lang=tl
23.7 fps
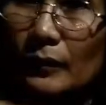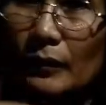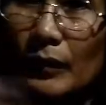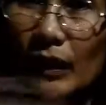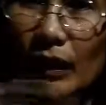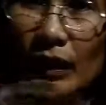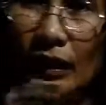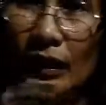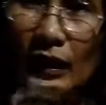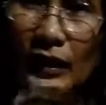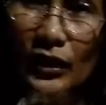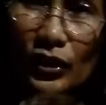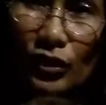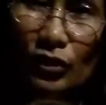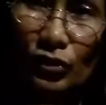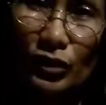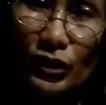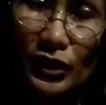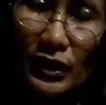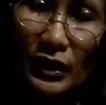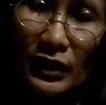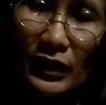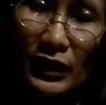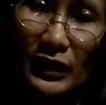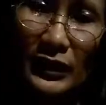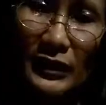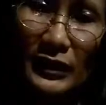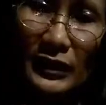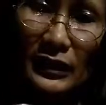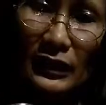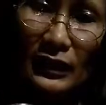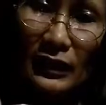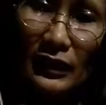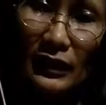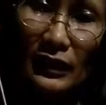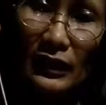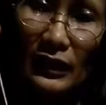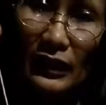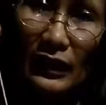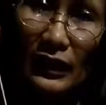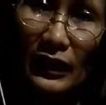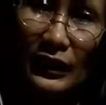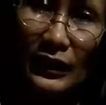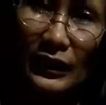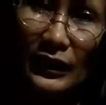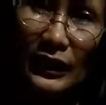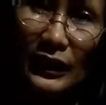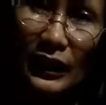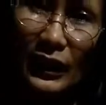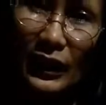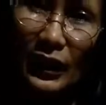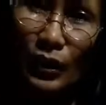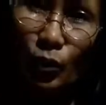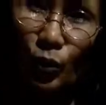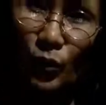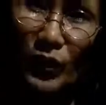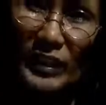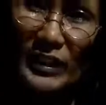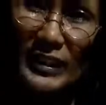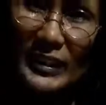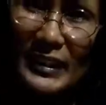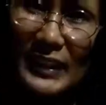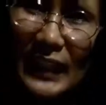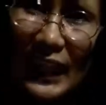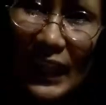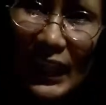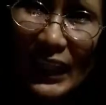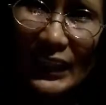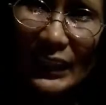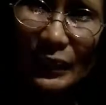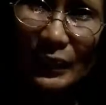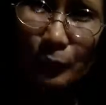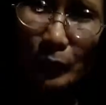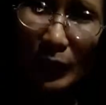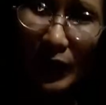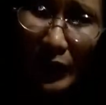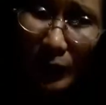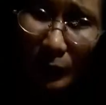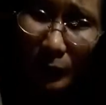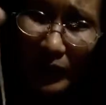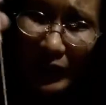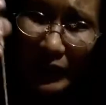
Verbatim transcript: mga ganito siya guys na lalagyan with sand para